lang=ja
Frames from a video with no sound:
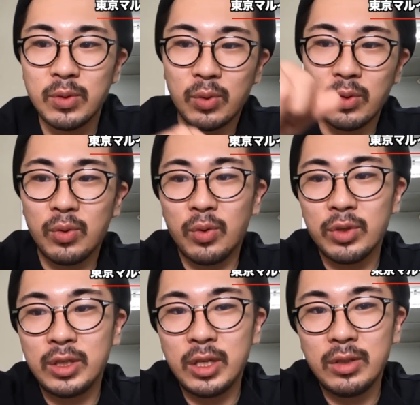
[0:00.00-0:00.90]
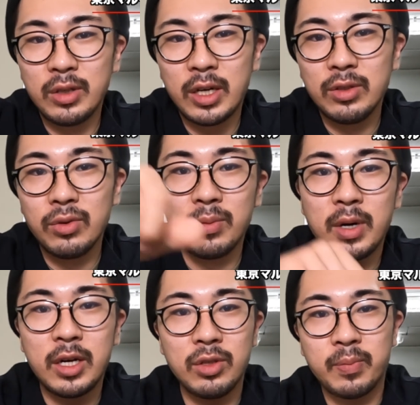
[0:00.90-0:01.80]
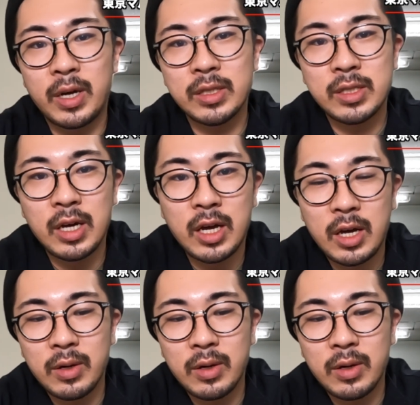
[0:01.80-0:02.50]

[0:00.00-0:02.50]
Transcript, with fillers: ここのコッキングハンドル周りのパーツが、